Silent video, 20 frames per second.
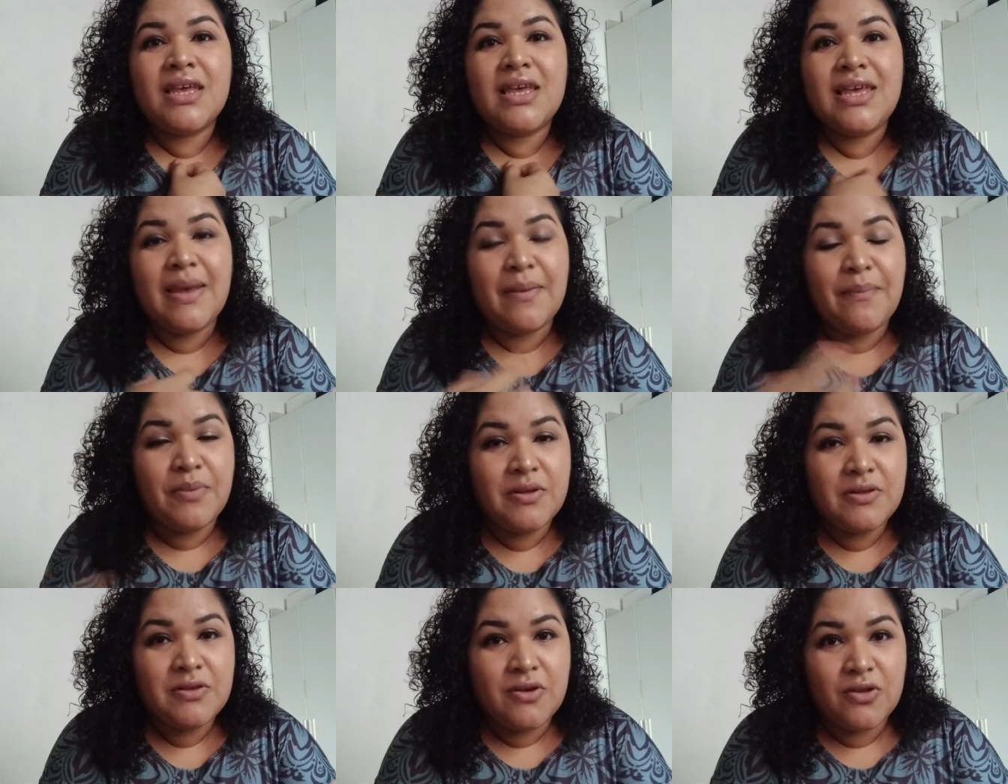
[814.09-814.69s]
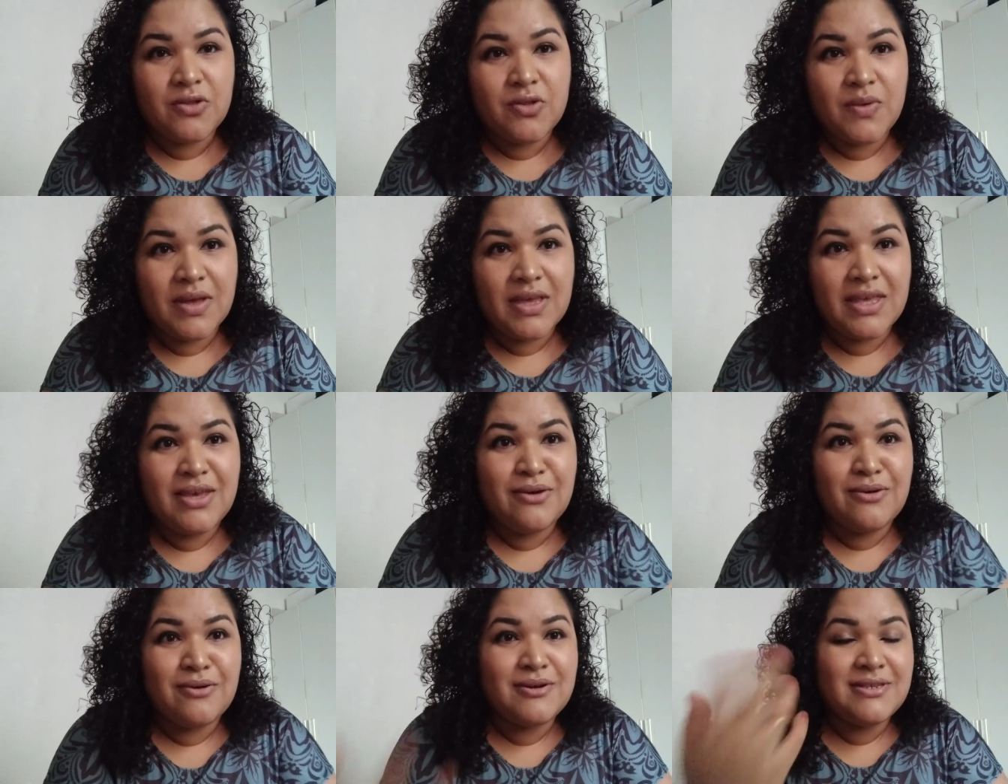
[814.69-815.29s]
E é por isso que eu tô
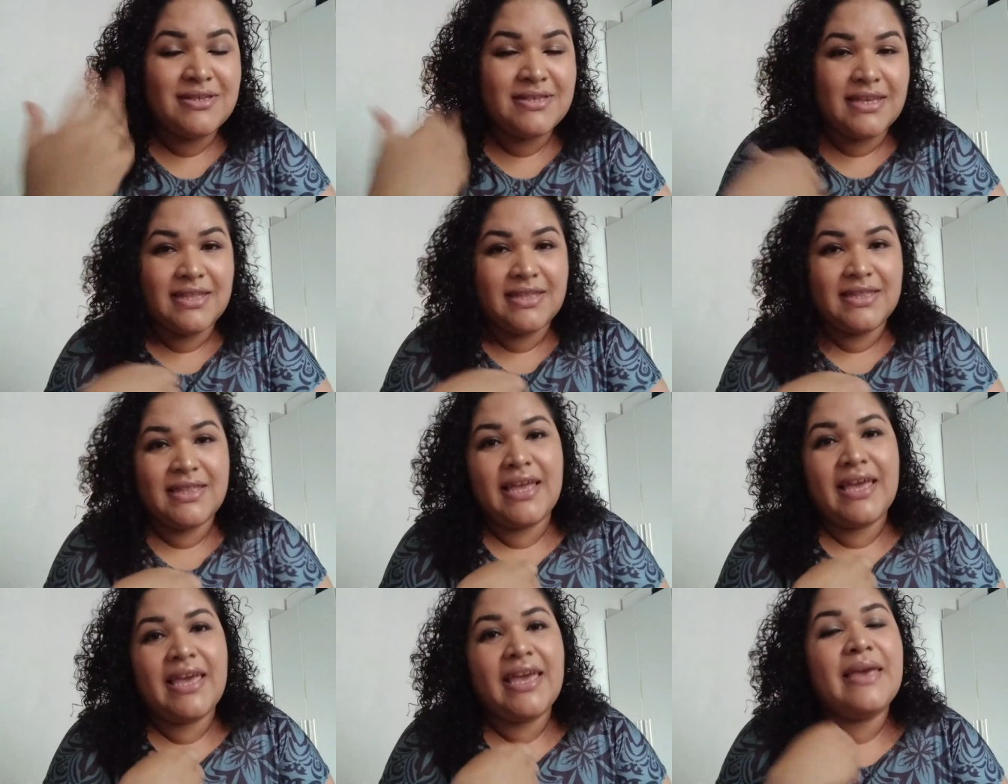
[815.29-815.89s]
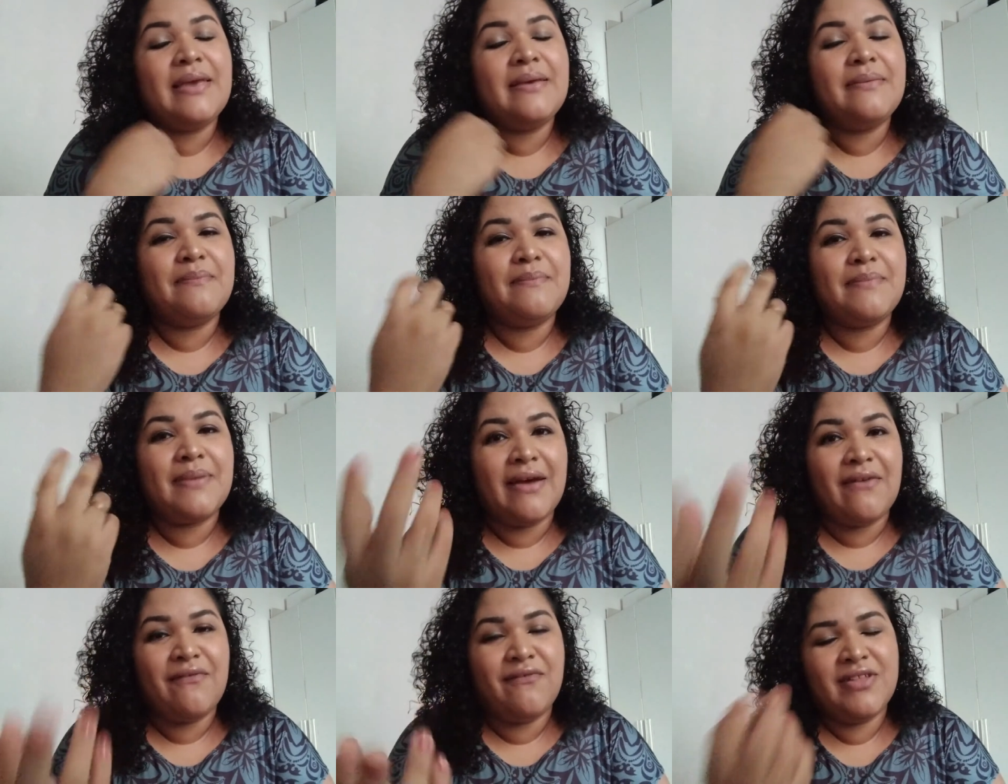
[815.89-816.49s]
aqui hoje, sentei
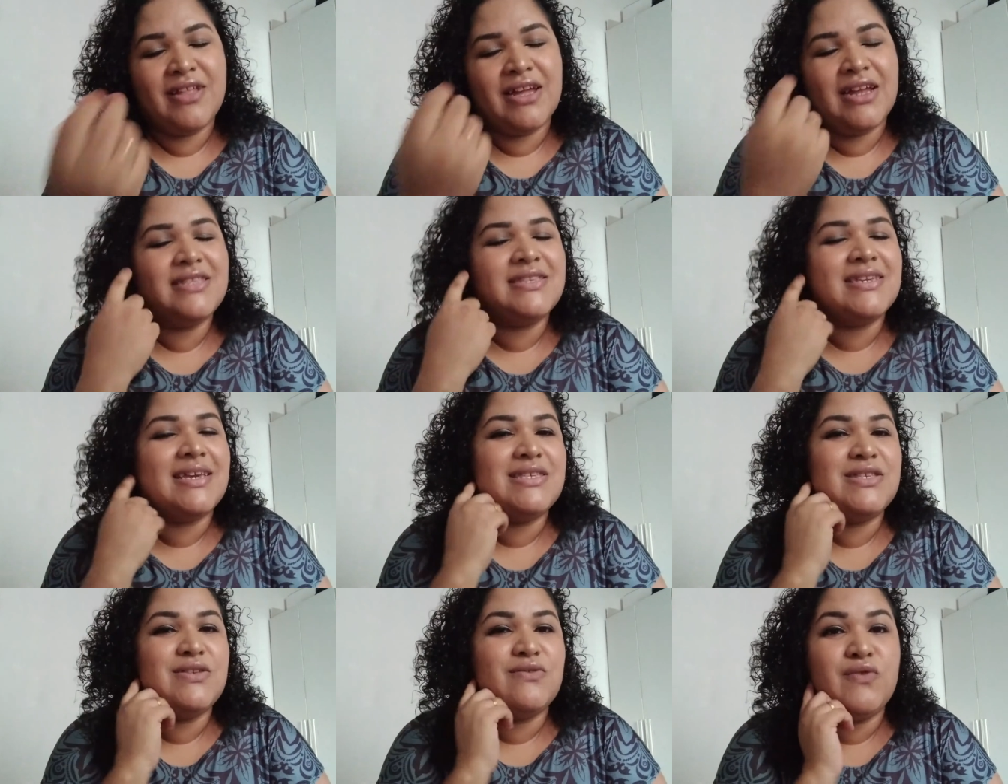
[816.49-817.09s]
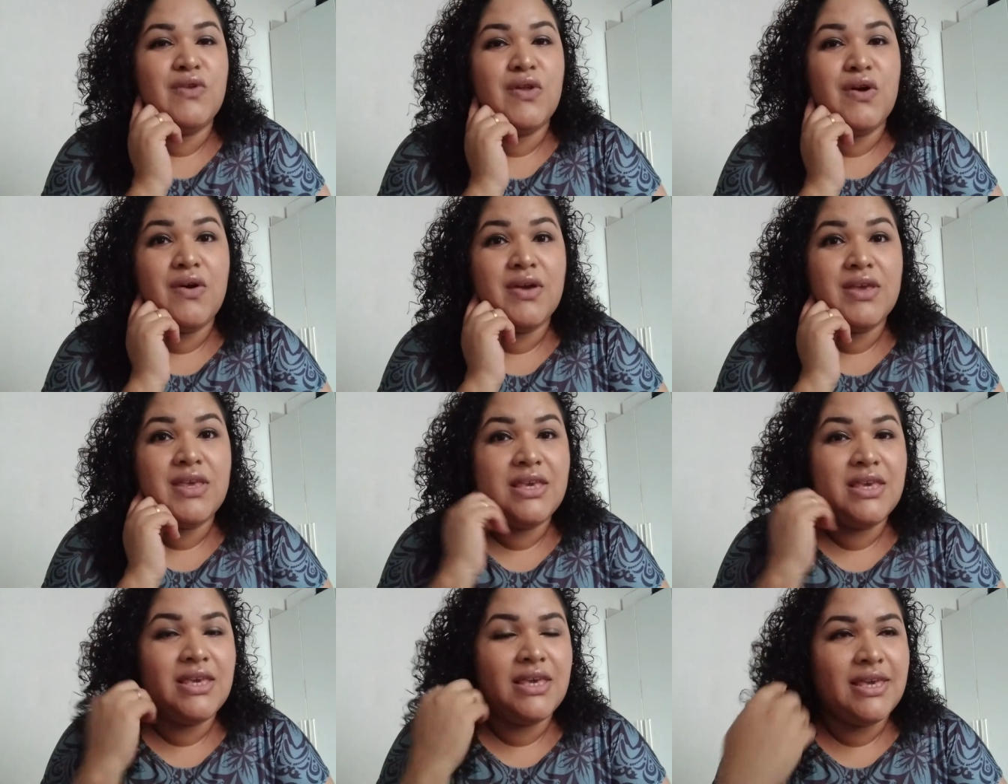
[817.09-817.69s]
pra finalizar esse
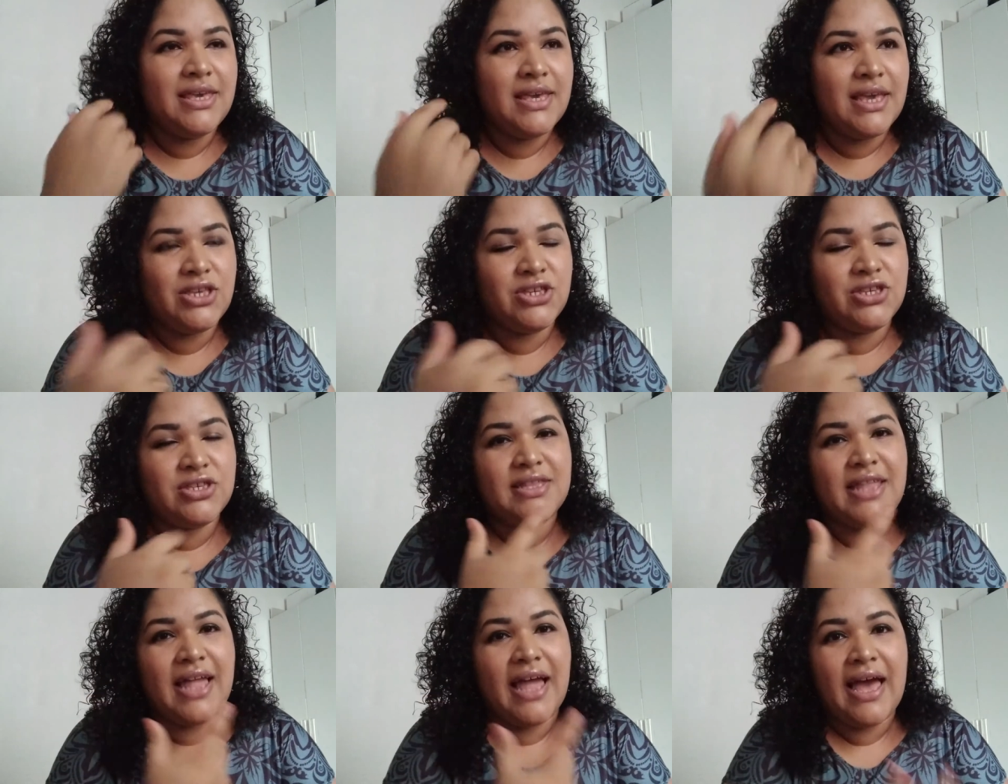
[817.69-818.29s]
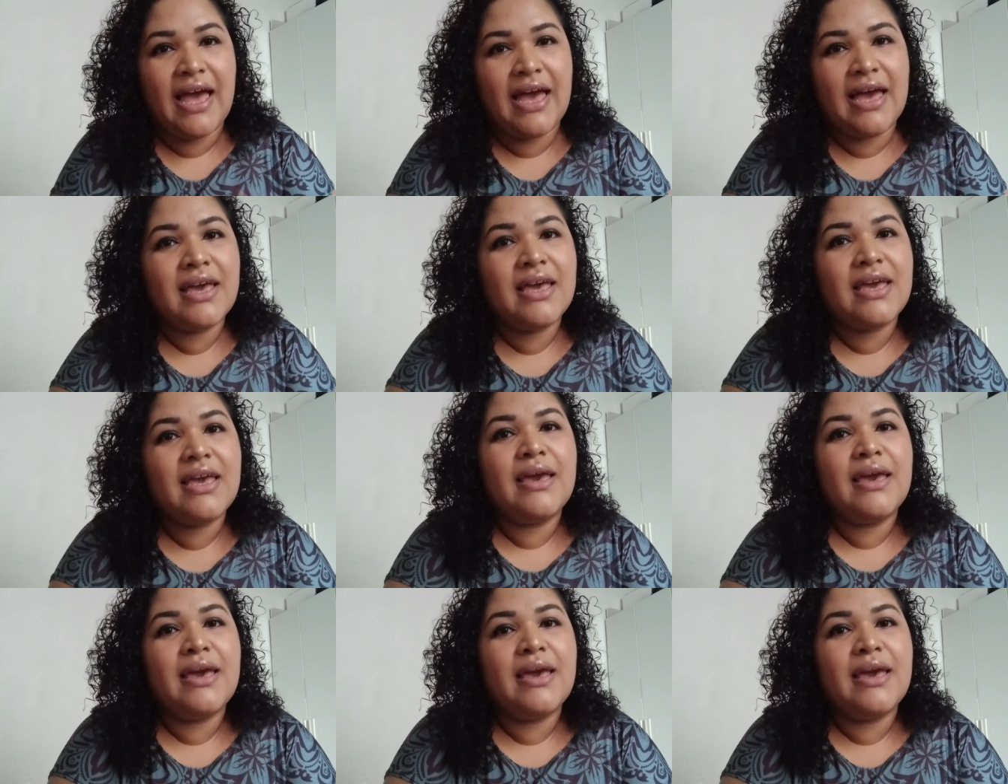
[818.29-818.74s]
vlog e editar